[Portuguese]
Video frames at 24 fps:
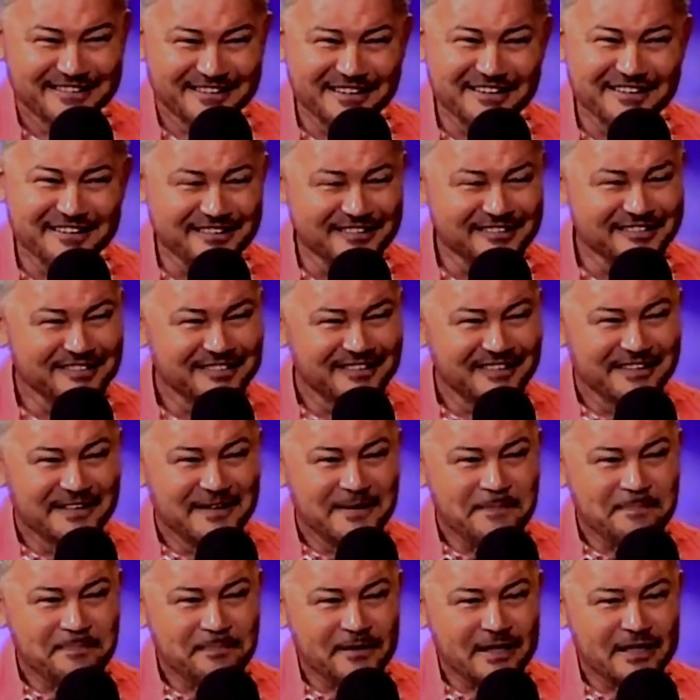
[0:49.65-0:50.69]
Entendeu?
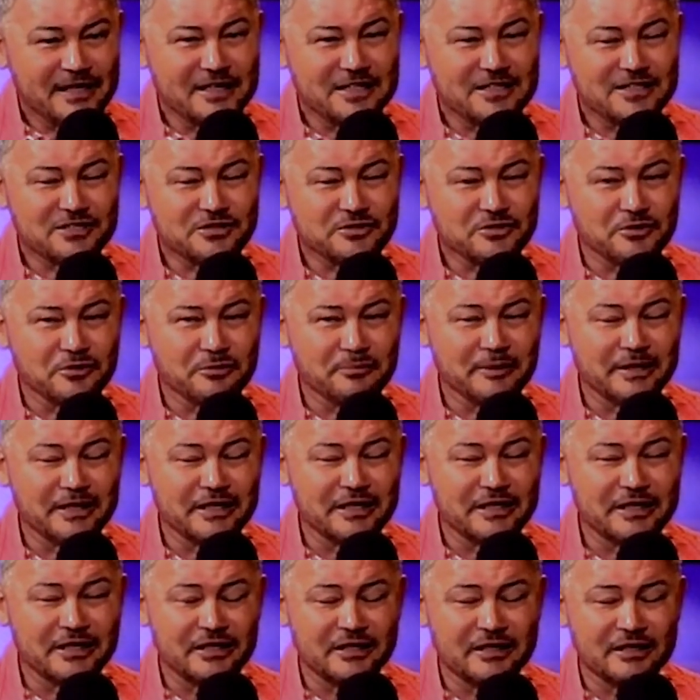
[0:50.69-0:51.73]
Pronto. E
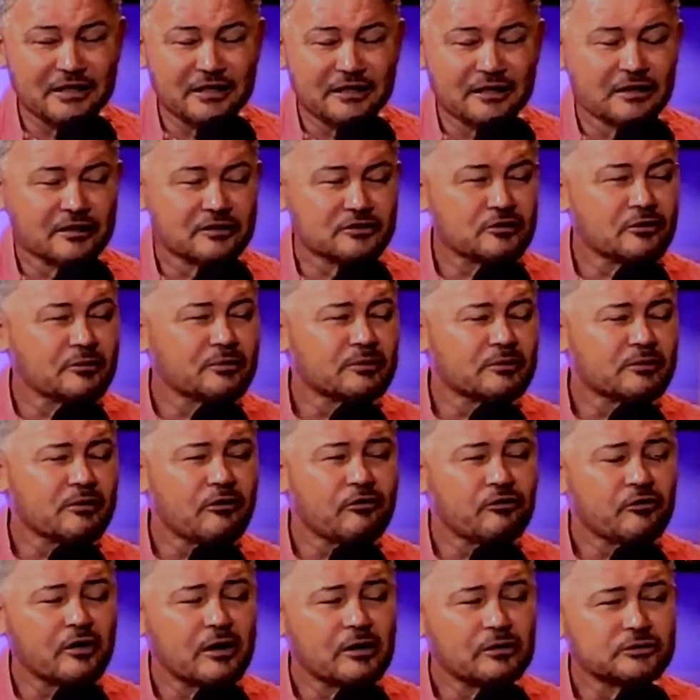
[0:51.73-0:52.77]
sobre. Sobre
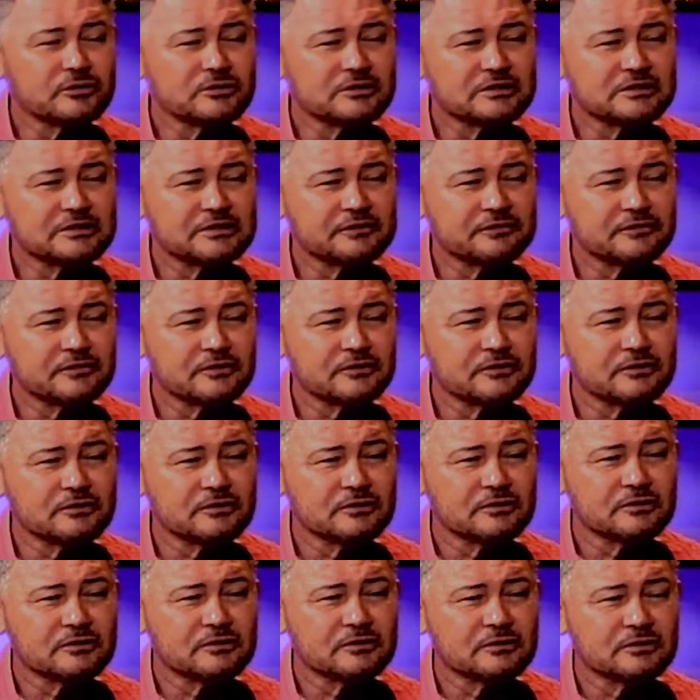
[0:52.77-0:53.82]
qual foi a outra? Não,
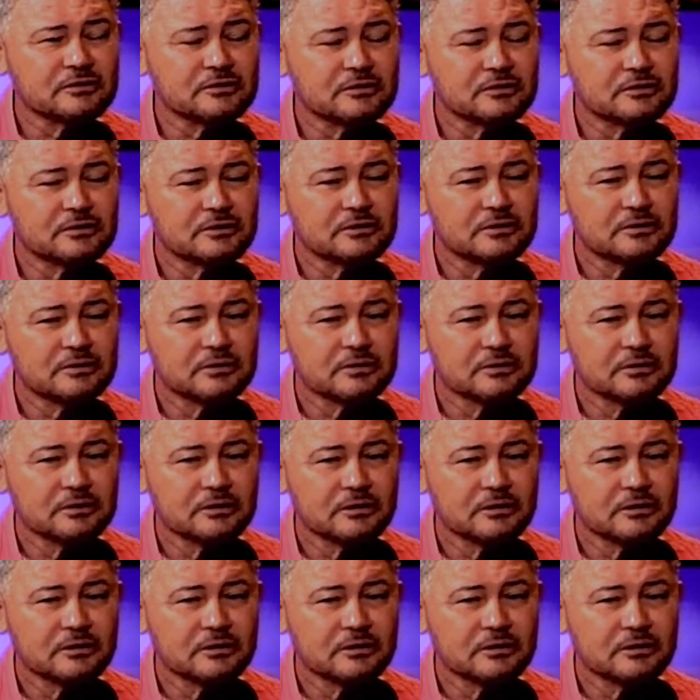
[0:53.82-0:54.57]
tem gente que fala assim: não,